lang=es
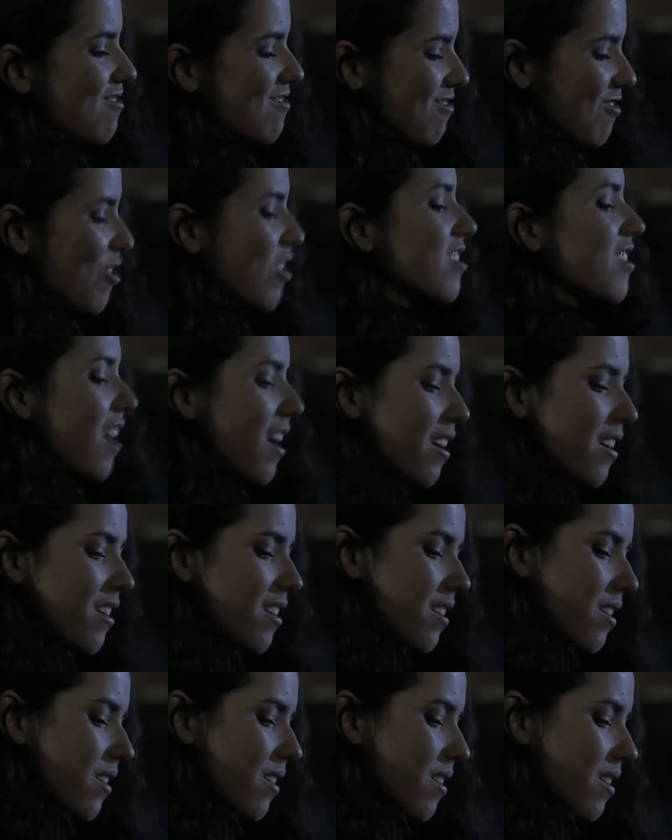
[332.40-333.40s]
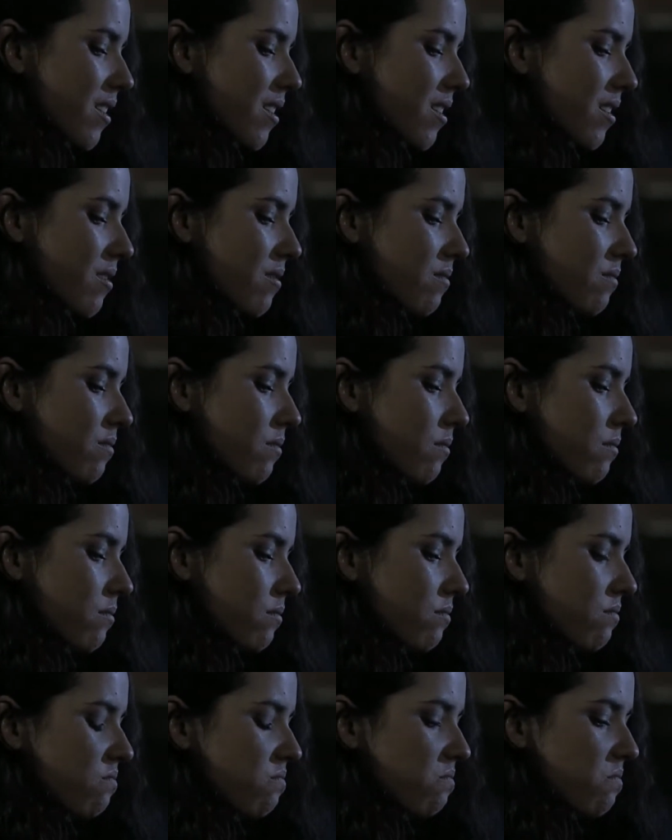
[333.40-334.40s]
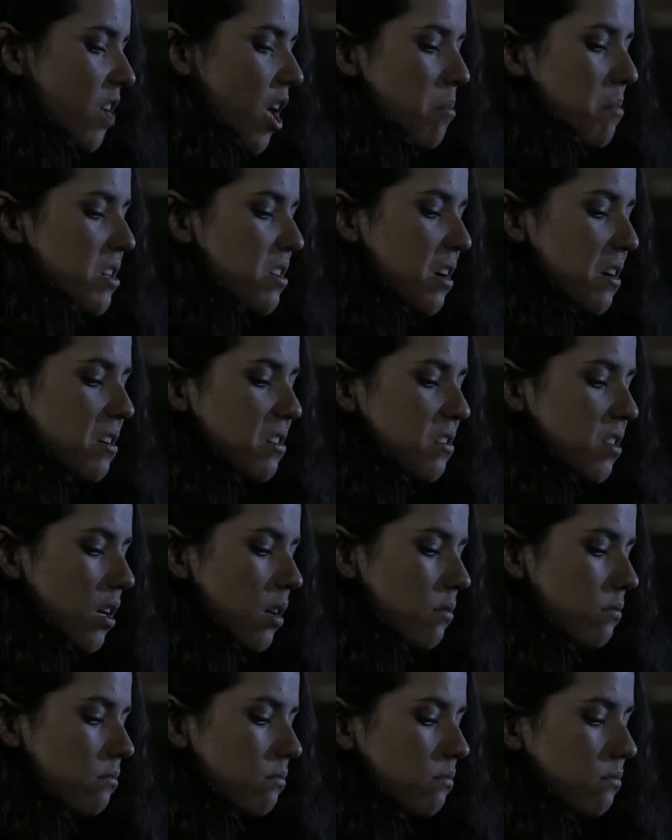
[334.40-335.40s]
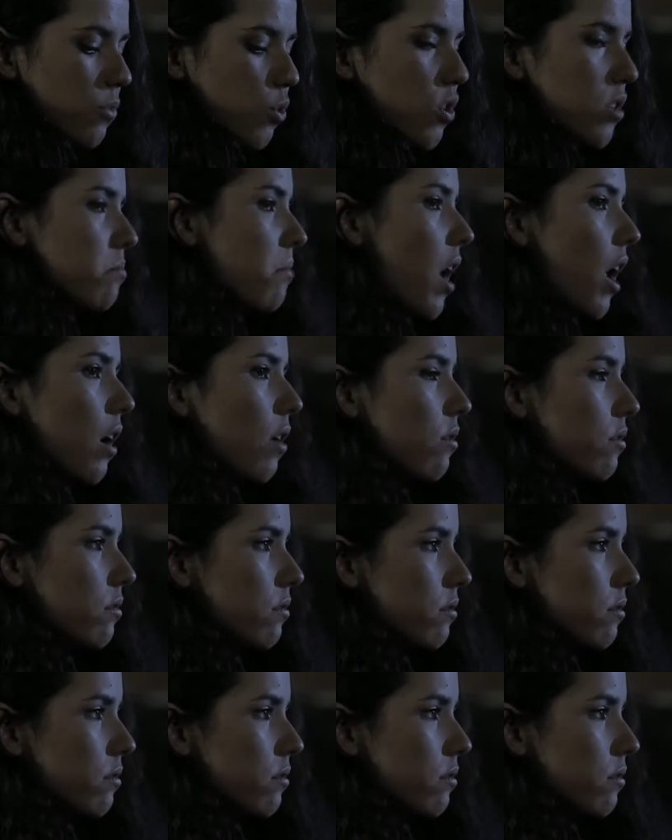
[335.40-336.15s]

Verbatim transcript: no exagere. Además, el Cristian no es malo.